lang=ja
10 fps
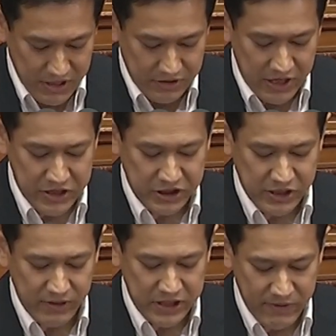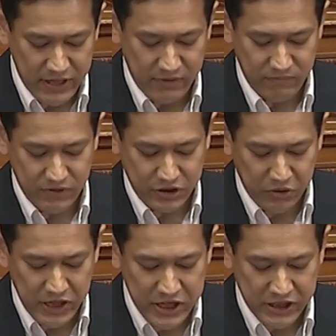年金は2割、基
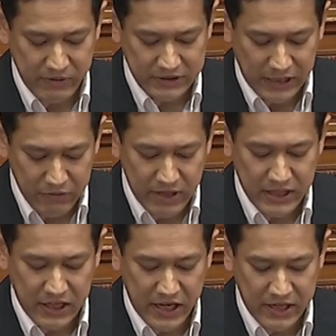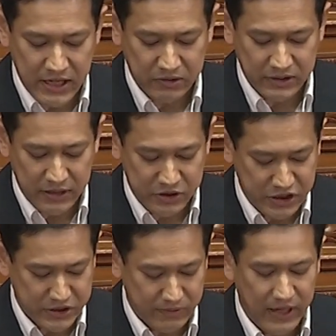礎年金は3割が減額になる事
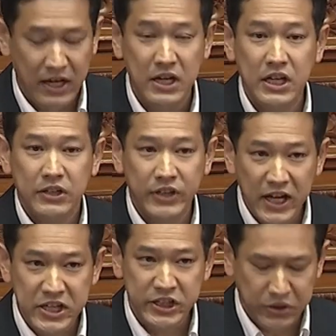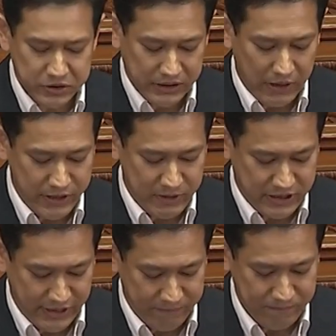実は何一つ変わりま
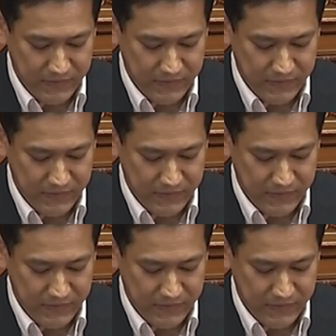せん。